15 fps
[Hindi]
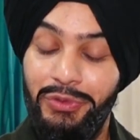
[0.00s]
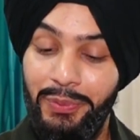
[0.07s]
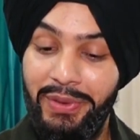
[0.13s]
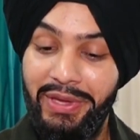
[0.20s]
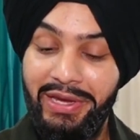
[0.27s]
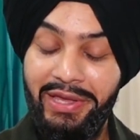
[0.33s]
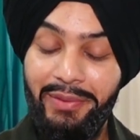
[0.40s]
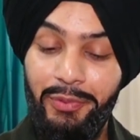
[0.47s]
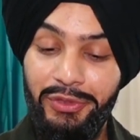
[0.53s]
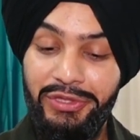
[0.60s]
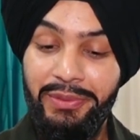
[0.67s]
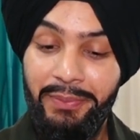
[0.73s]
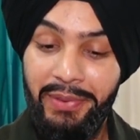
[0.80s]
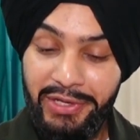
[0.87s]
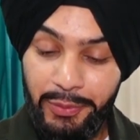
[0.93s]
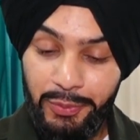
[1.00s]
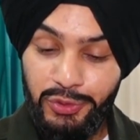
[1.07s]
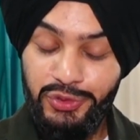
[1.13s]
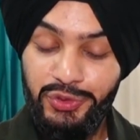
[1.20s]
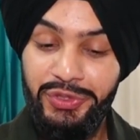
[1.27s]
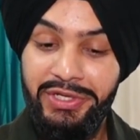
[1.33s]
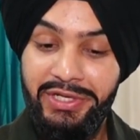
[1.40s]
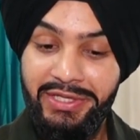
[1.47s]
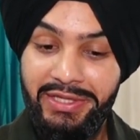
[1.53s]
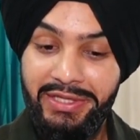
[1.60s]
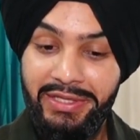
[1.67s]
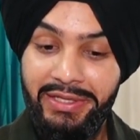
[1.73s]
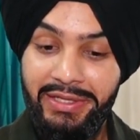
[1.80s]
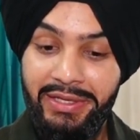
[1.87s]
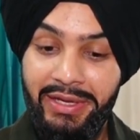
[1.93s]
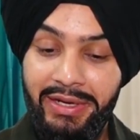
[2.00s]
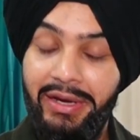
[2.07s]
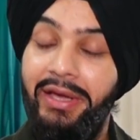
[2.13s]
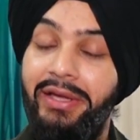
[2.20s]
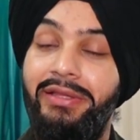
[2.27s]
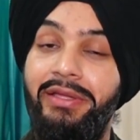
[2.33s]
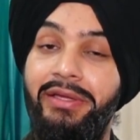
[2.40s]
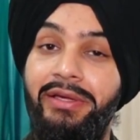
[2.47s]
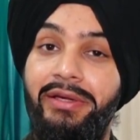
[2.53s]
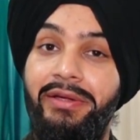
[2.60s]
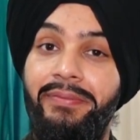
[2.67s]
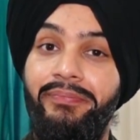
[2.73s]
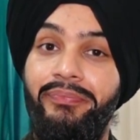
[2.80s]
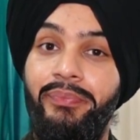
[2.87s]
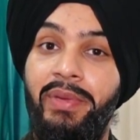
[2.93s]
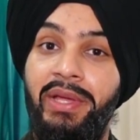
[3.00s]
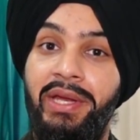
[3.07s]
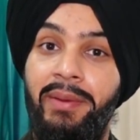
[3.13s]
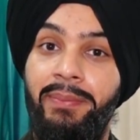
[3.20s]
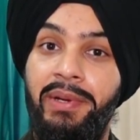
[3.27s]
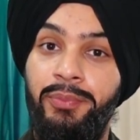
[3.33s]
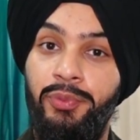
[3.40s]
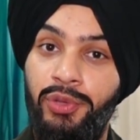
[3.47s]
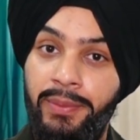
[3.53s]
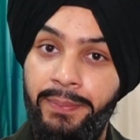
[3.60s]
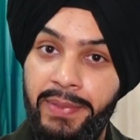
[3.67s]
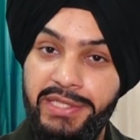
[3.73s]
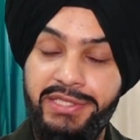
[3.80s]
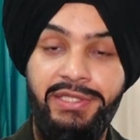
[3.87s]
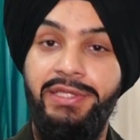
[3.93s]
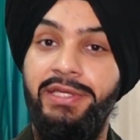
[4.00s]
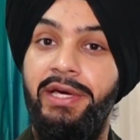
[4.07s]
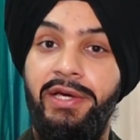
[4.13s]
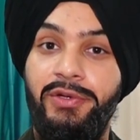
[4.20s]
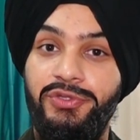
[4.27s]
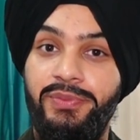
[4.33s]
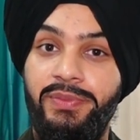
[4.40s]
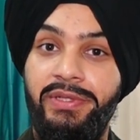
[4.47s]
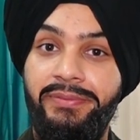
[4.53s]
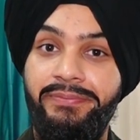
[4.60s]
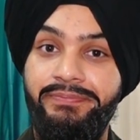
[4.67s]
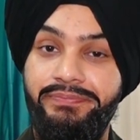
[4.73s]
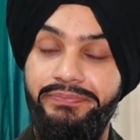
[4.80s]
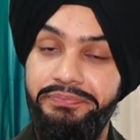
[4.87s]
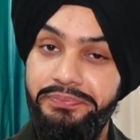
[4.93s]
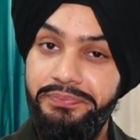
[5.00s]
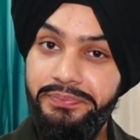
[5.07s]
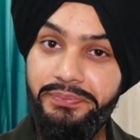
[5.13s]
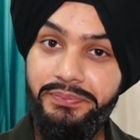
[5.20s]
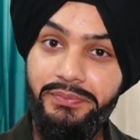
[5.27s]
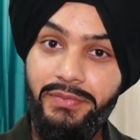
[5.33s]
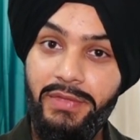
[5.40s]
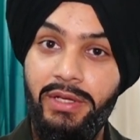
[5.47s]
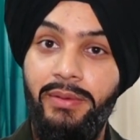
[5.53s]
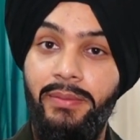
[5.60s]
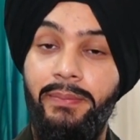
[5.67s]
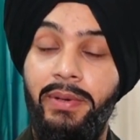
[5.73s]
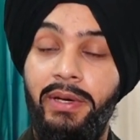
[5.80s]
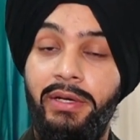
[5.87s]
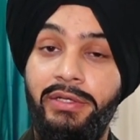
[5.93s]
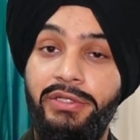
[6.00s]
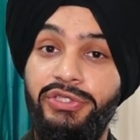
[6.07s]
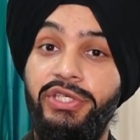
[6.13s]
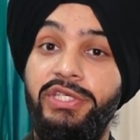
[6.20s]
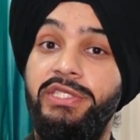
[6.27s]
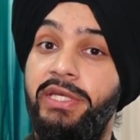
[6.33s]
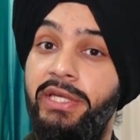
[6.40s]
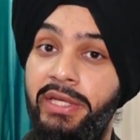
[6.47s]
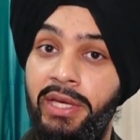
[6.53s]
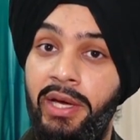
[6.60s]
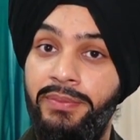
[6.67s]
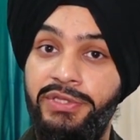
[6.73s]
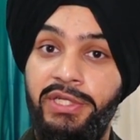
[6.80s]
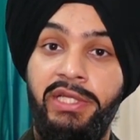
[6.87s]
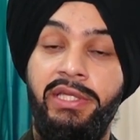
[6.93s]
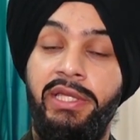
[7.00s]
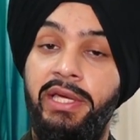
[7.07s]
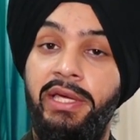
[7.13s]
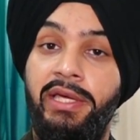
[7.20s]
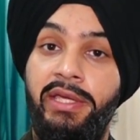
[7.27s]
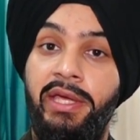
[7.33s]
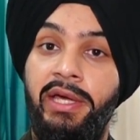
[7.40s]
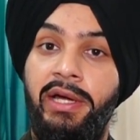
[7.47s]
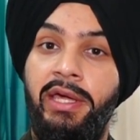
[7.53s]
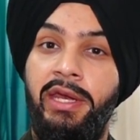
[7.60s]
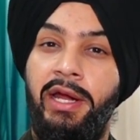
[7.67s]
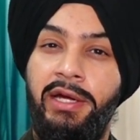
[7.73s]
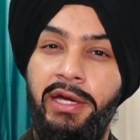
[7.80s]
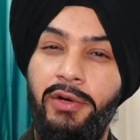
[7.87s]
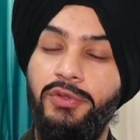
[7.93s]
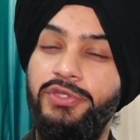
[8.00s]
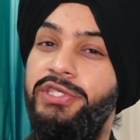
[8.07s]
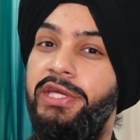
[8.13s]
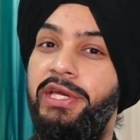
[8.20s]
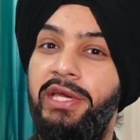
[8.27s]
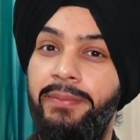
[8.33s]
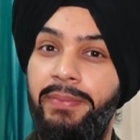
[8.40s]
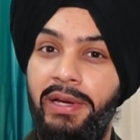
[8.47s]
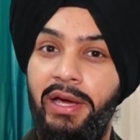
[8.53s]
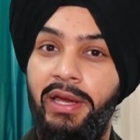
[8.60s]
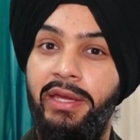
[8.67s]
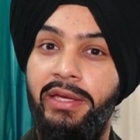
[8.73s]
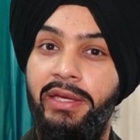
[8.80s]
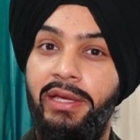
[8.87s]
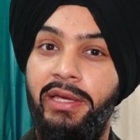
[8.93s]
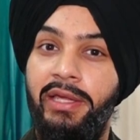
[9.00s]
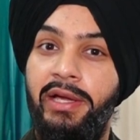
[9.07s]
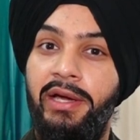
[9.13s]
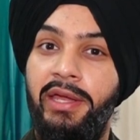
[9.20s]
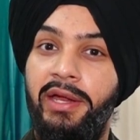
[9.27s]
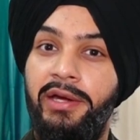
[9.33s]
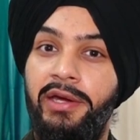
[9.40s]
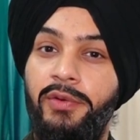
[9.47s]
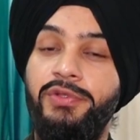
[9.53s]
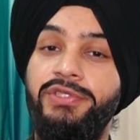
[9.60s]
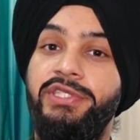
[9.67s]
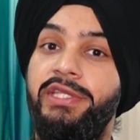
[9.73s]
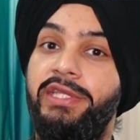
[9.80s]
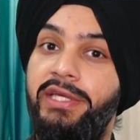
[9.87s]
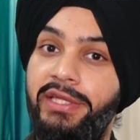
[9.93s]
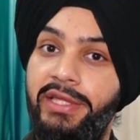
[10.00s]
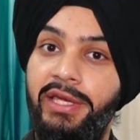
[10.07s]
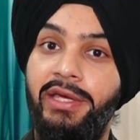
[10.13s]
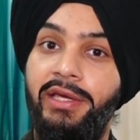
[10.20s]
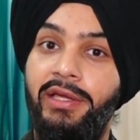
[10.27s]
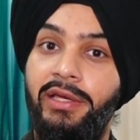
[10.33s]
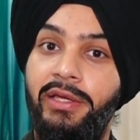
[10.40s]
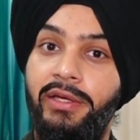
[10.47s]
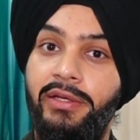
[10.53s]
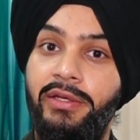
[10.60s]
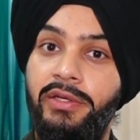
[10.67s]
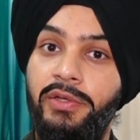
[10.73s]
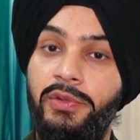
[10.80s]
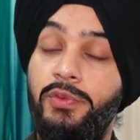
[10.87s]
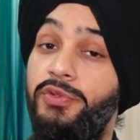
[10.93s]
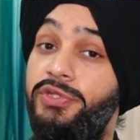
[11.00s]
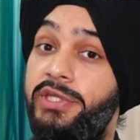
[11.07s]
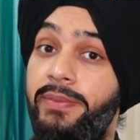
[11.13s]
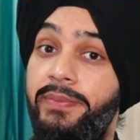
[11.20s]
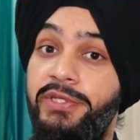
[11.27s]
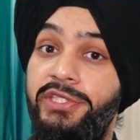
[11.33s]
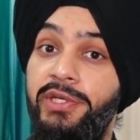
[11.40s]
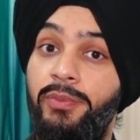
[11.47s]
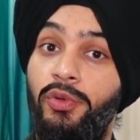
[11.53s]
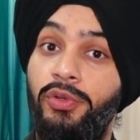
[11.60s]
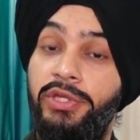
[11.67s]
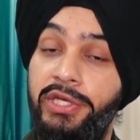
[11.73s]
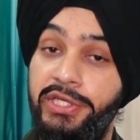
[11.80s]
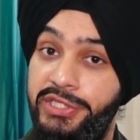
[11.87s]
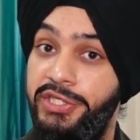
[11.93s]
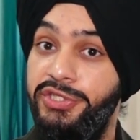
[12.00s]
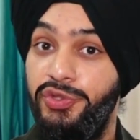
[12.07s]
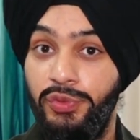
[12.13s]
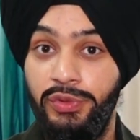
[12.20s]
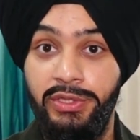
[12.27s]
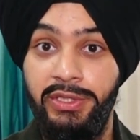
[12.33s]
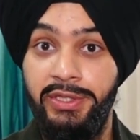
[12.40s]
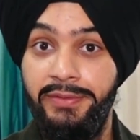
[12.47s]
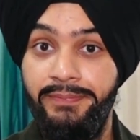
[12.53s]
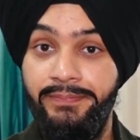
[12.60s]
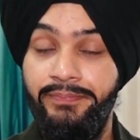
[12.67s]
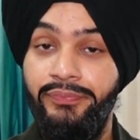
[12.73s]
तो मेरे लिए बहुत ही बड़ी अपॉर्चुनिटी थी एंड आई थिंक मैंने अपना पूरा बेस्ट दिया है उसमें पर जैसे कि आप जानते हैं कि करेक्टर को स्क्रीन पे लाने के लिए करेक्टर को ज़िंदगी देने के लिए उसके पीछे बहुत ही रिसर्च होती है